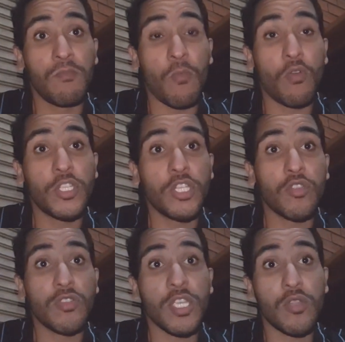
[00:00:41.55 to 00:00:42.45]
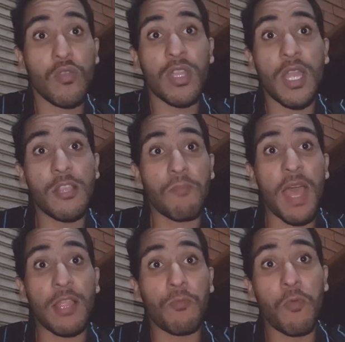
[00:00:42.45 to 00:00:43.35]
monte de torcedor que tem
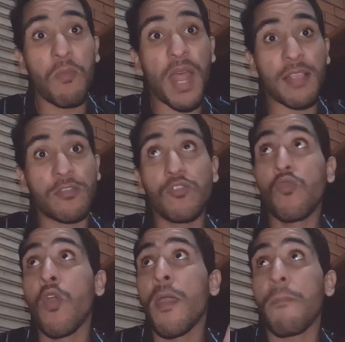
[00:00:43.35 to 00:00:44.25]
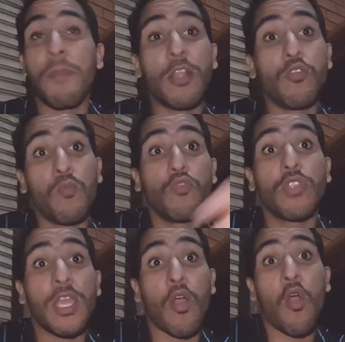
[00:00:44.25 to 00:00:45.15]
espalhado pro Brasil, pelo
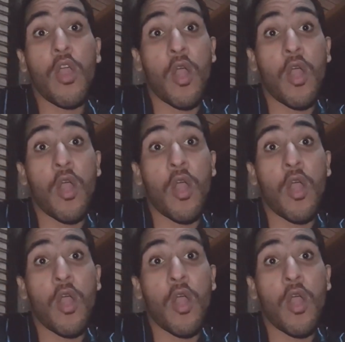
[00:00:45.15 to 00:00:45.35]
mundo aí, ó.